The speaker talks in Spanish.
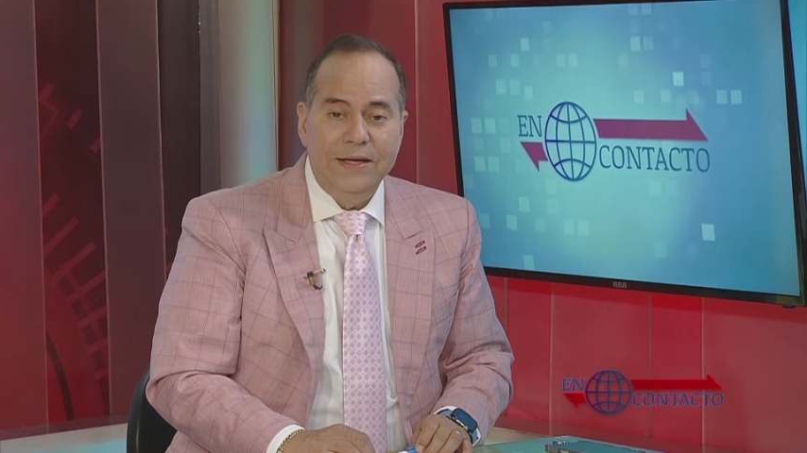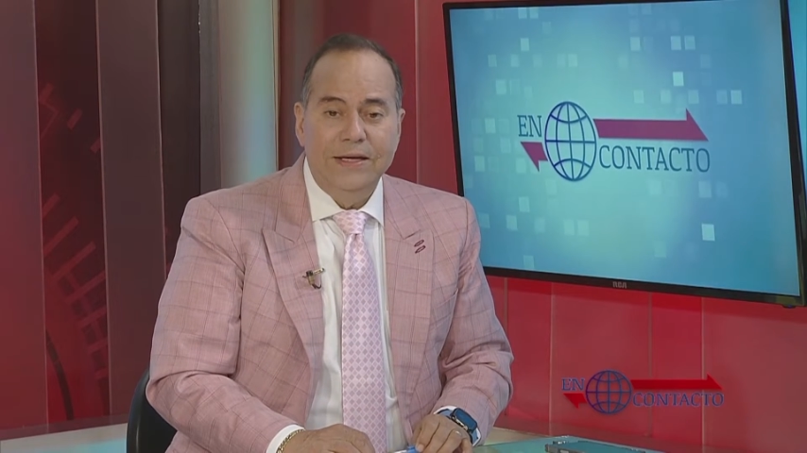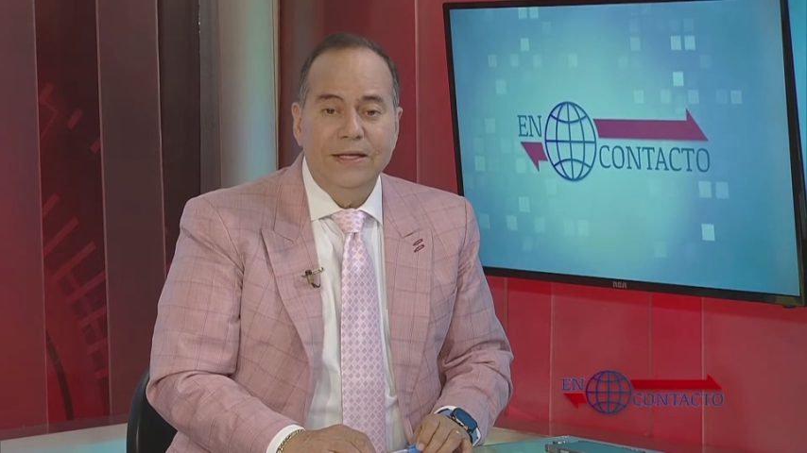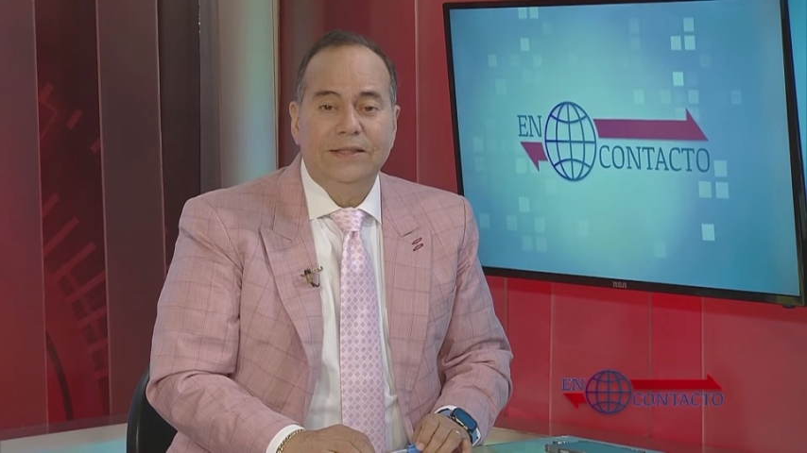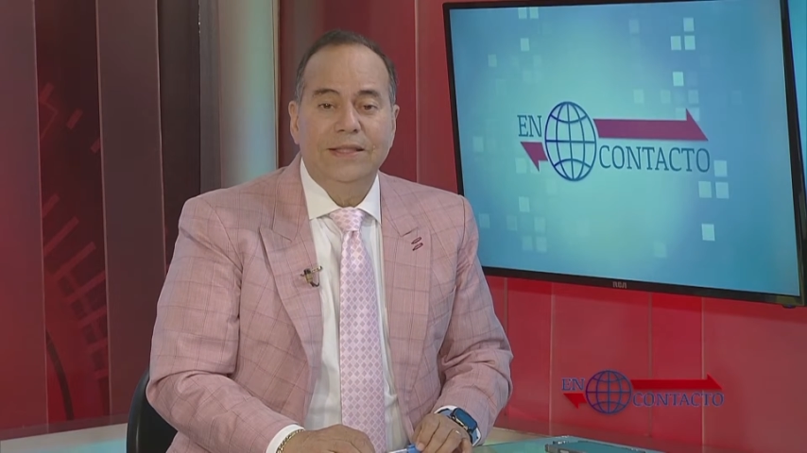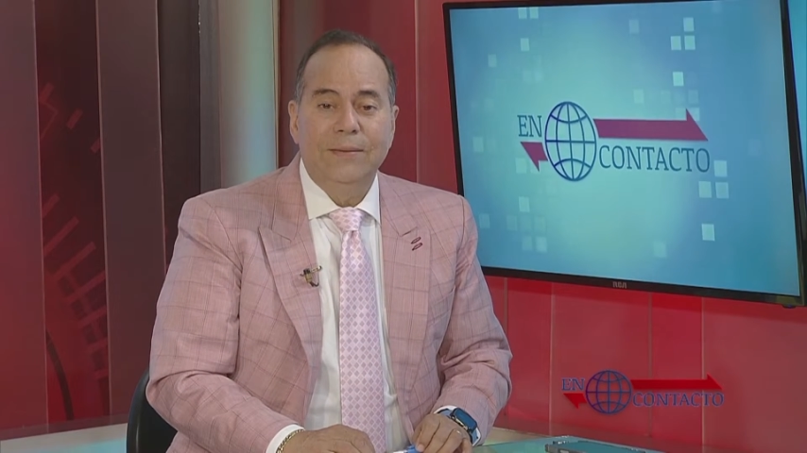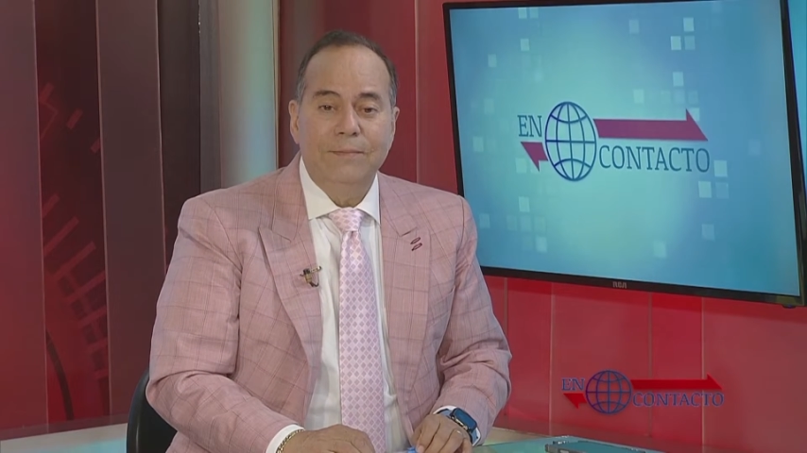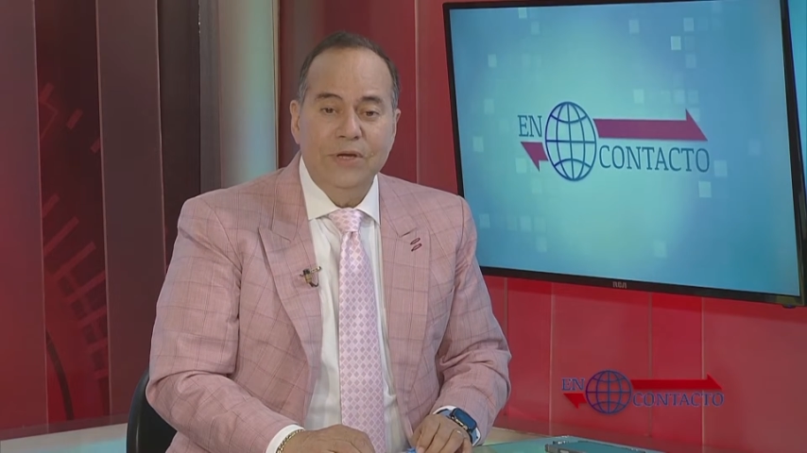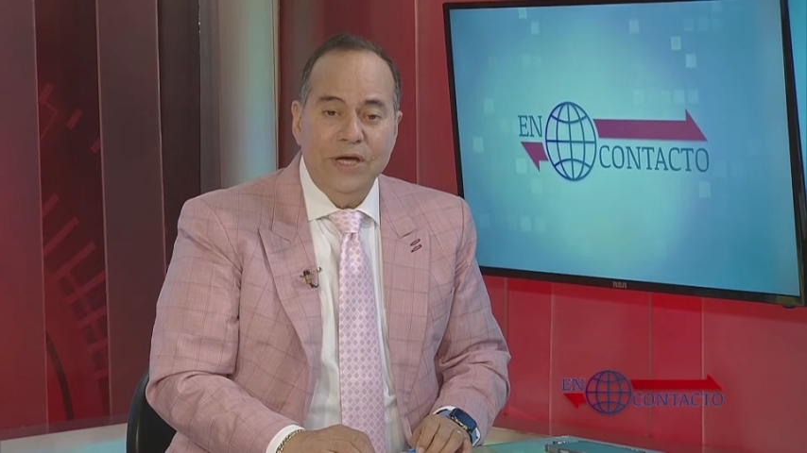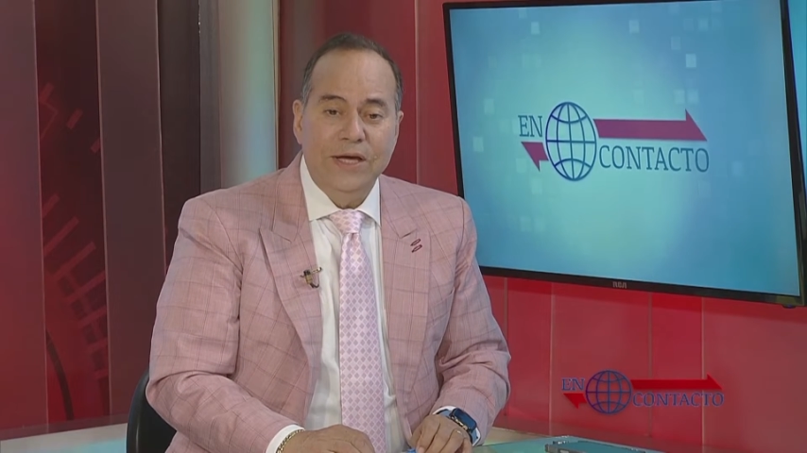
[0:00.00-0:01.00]
y
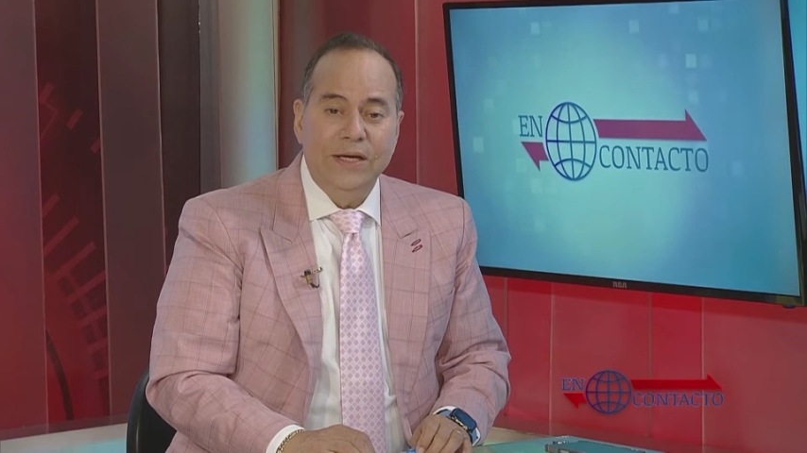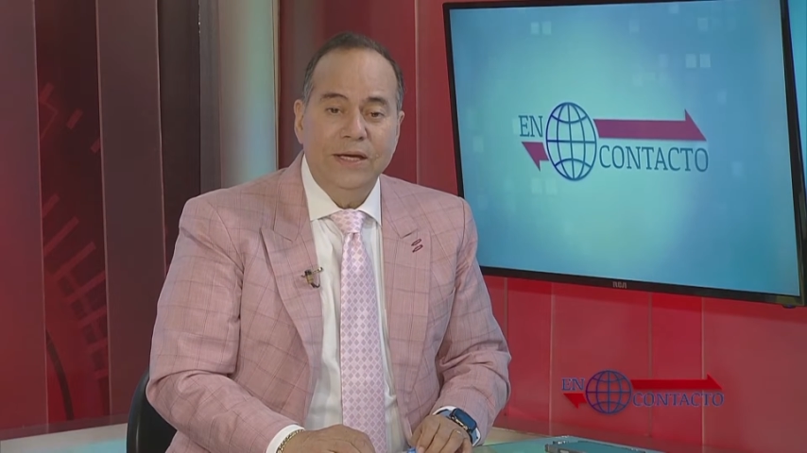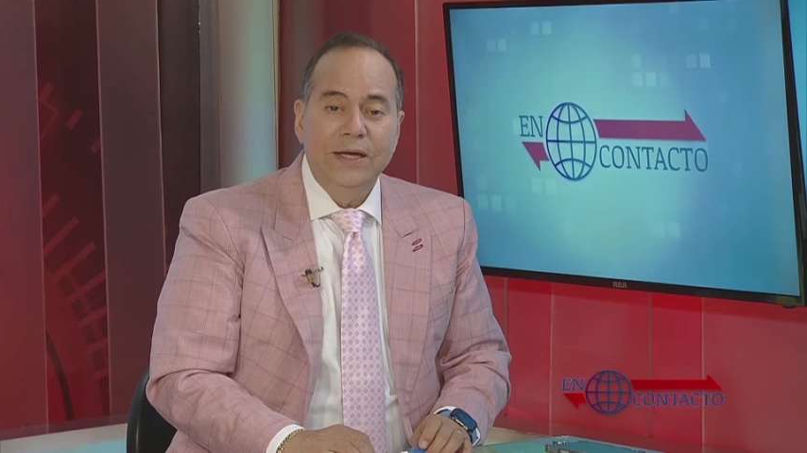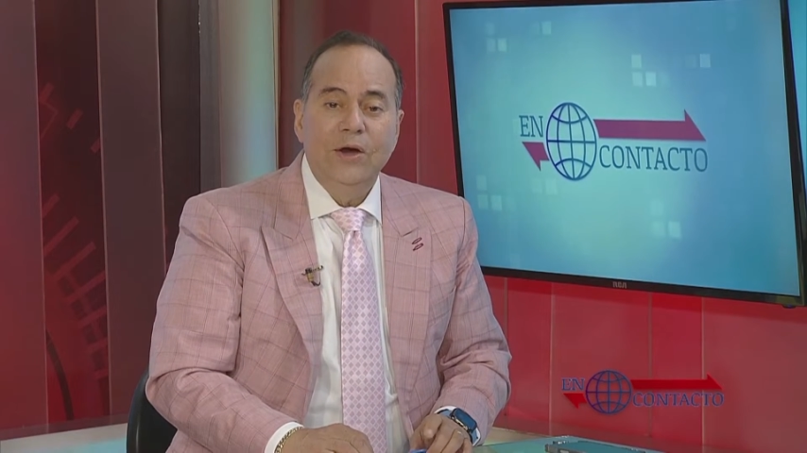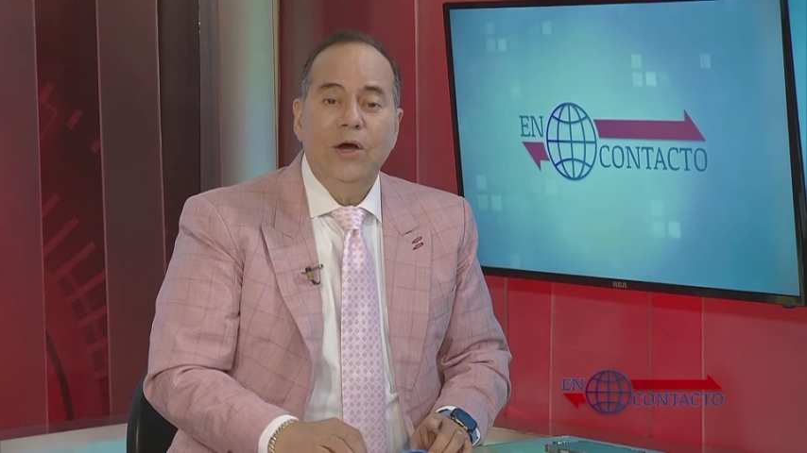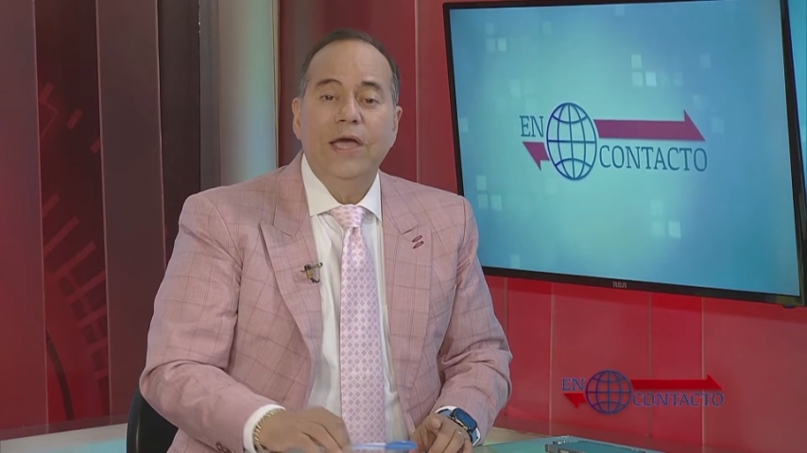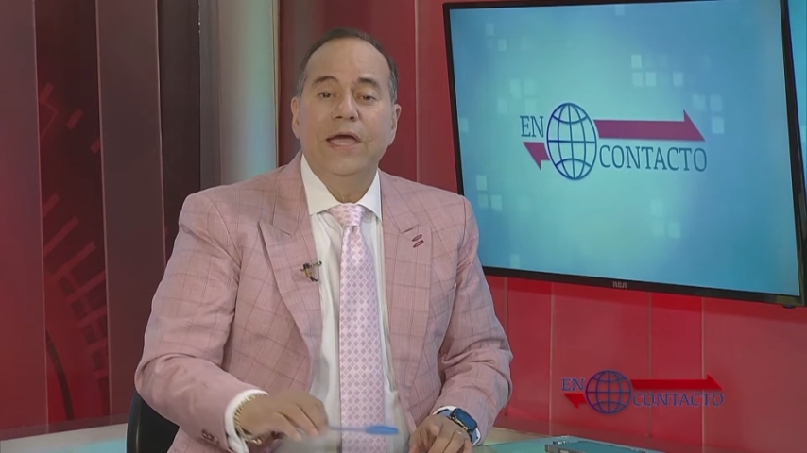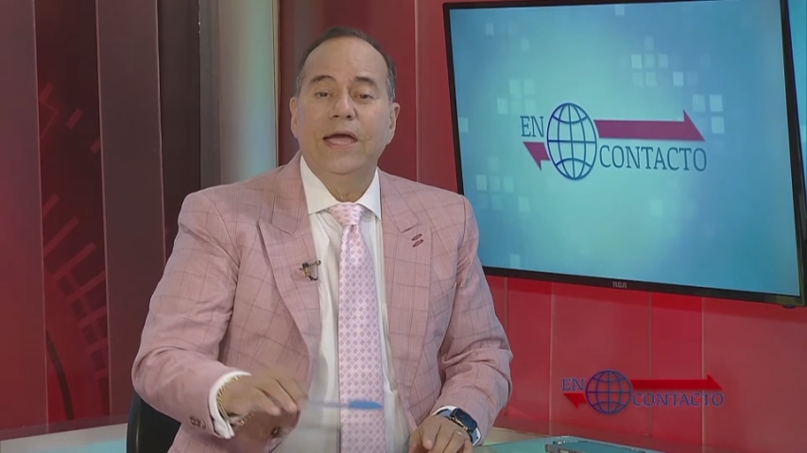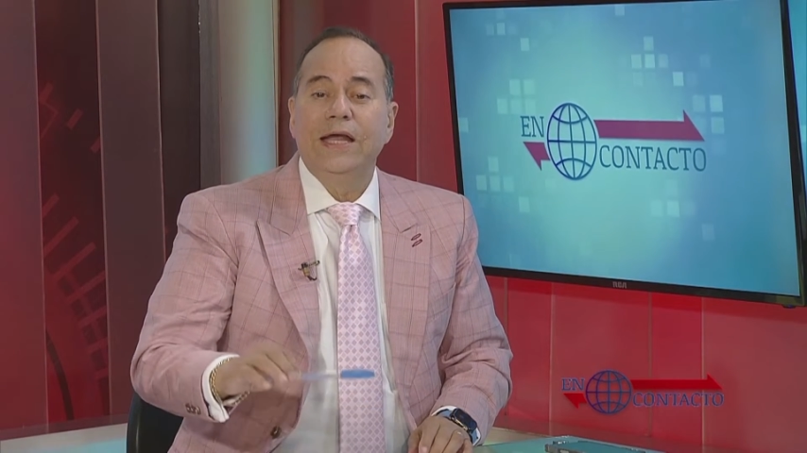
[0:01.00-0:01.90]
también en